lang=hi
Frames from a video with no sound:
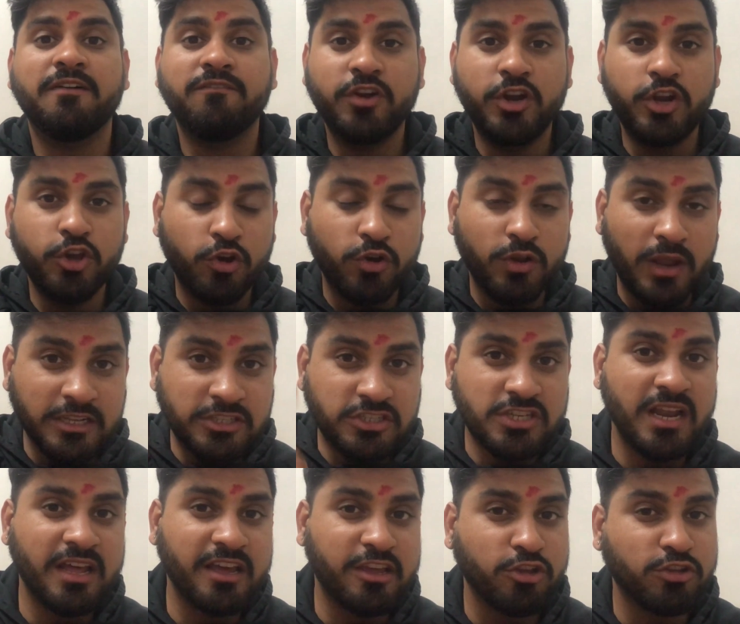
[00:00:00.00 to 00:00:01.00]
वीडियो
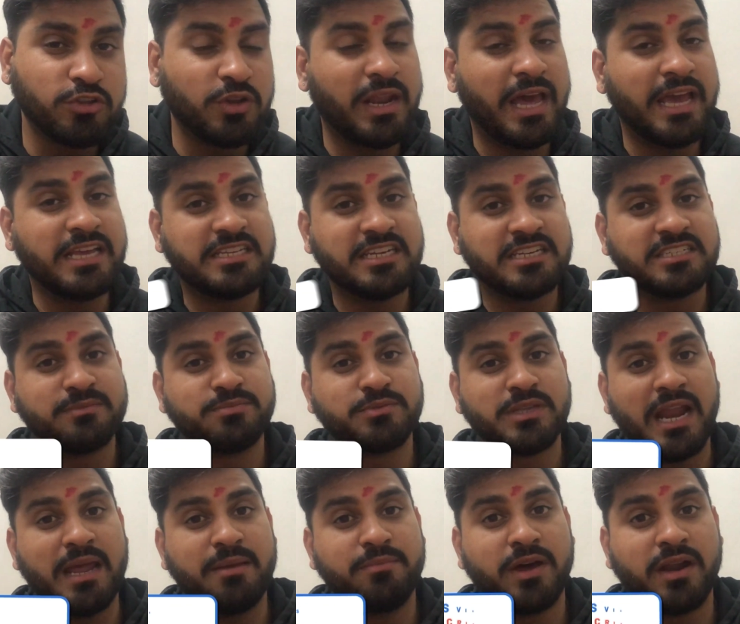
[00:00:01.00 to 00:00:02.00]
अच्छी लगी हो तो लाइक शेयर
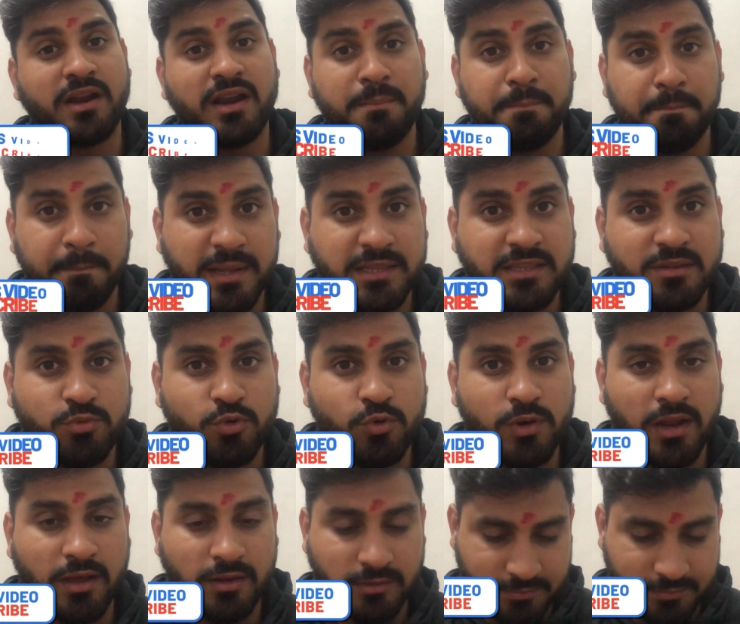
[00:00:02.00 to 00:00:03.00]
सब्सक्राइब करना मत भूलना